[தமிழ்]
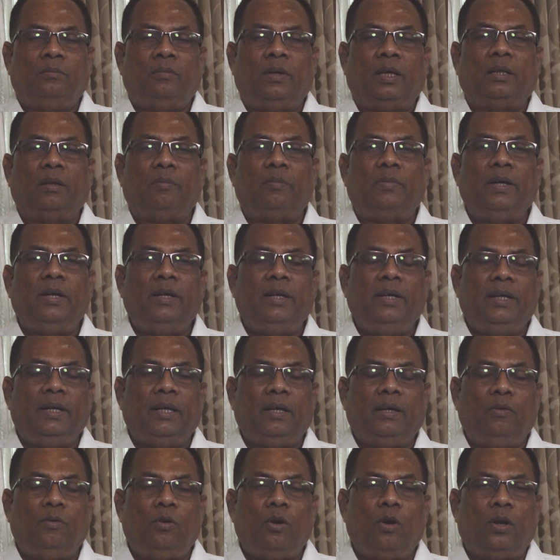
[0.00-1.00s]
மற்றபடி
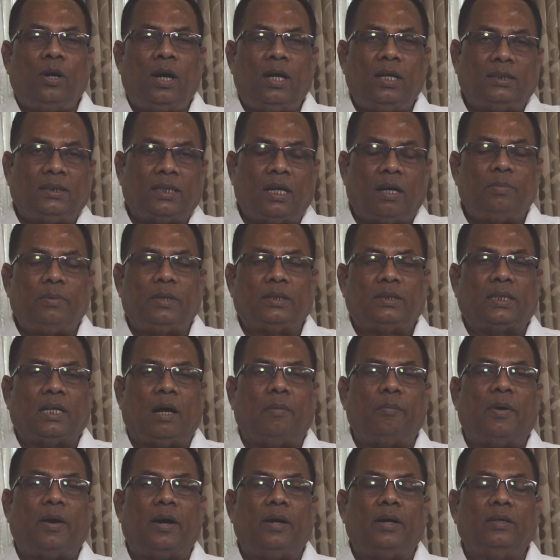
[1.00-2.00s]
நீங்கள் இவ்வளோ நாள் சாப்பிட்ட
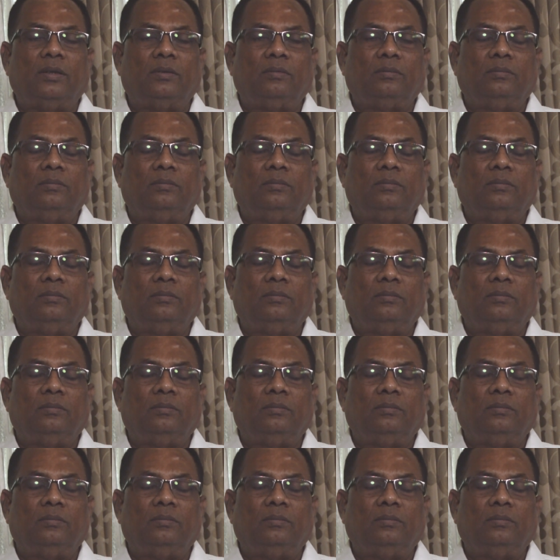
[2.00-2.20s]
சாப்பாடு